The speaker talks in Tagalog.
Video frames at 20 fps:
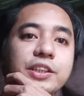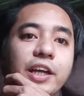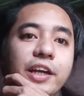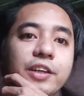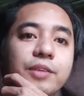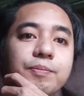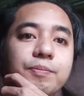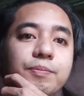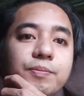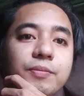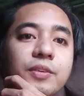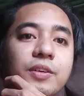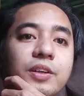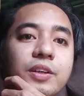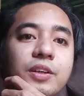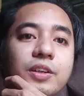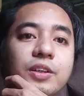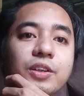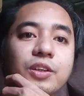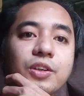tsaka
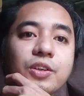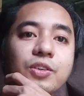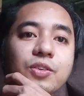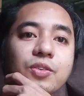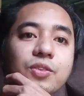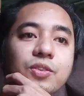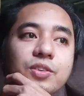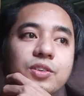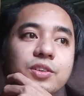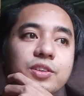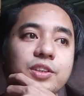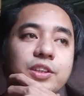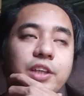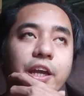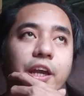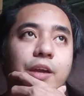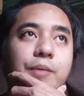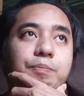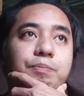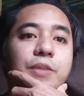yung, sa
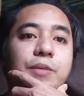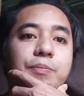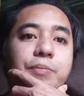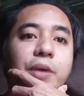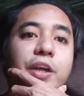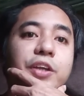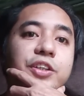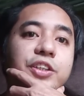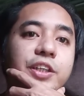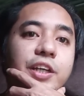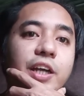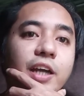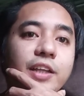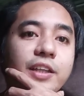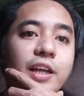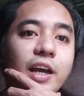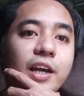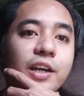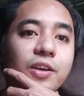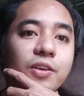FB page siya
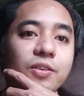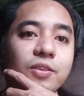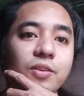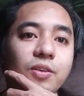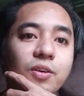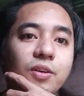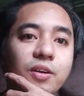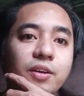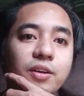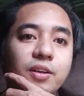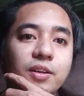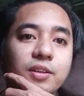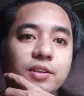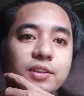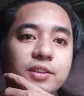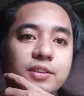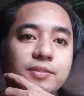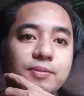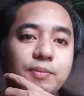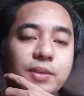yun or uh,
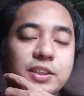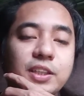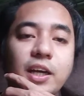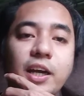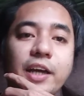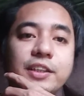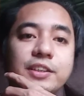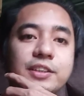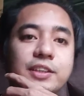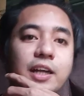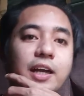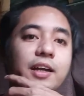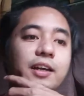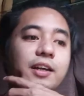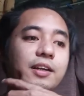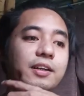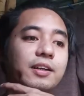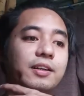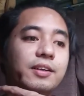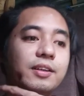basta kahit sa
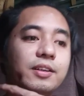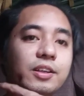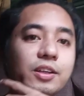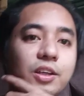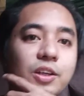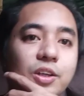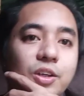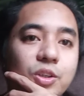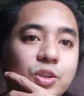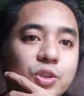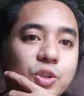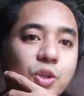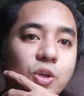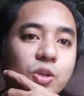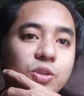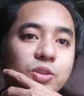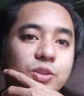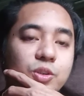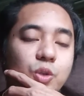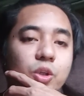
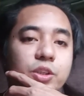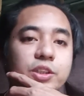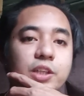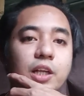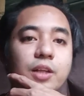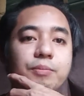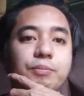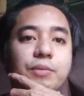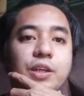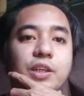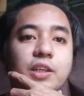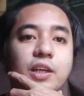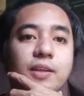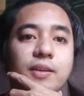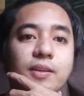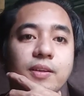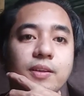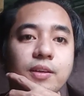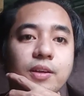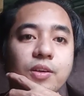social
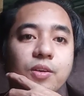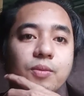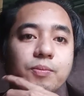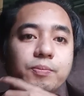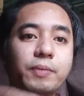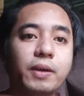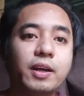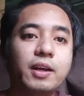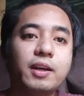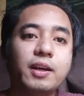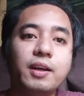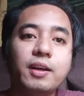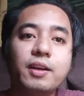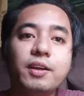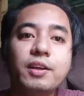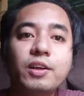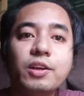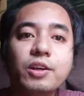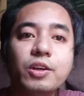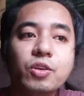media yun pang
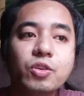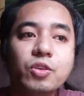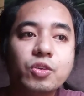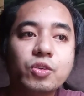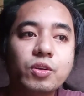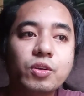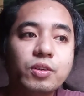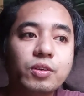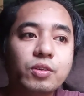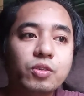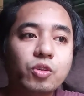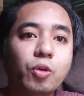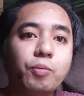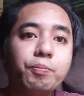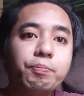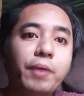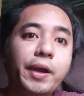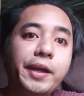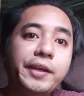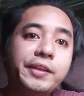
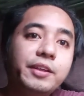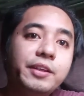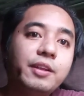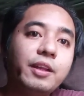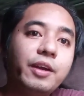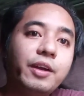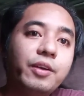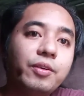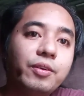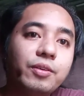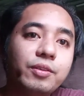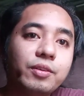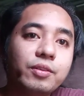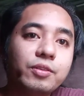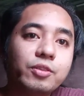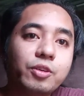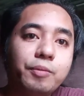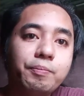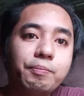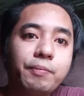combined na yon
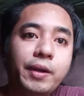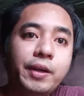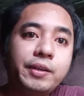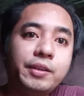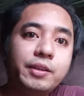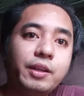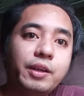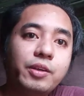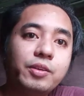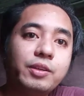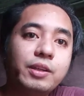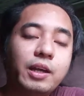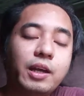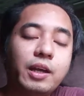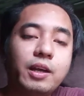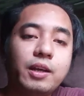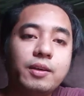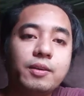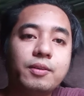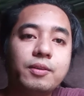combined na yon na
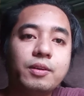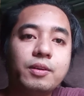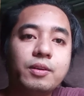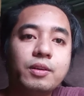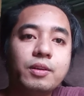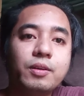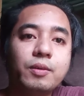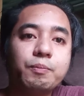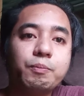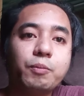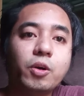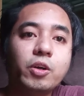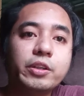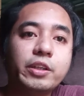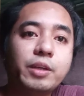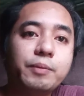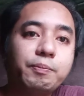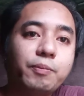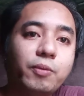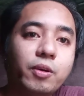
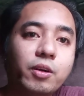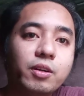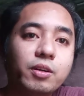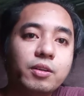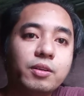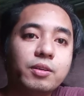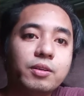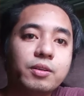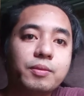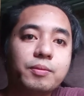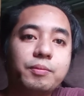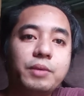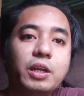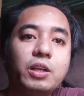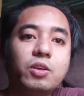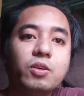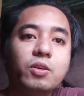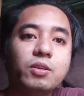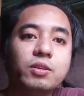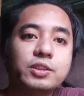44
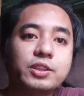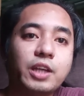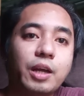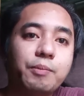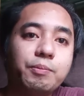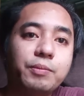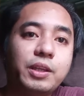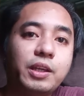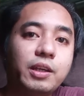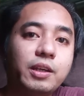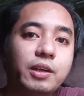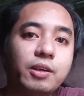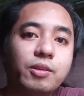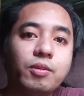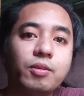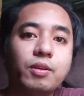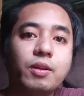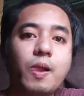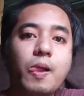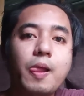million something ganun